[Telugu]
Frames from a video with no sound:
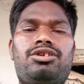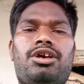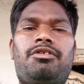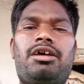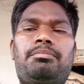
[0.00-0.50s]

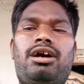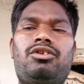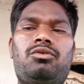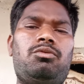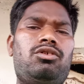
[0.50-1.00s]
ఎవరమ్మా
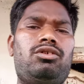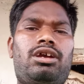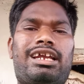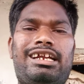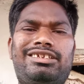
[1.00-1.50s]
నువ్వు
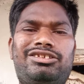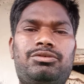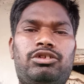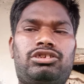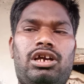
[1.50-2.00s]
ఎక్కడి నుంచి
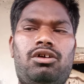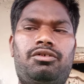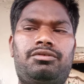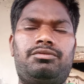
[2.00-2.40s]
వచ్చావు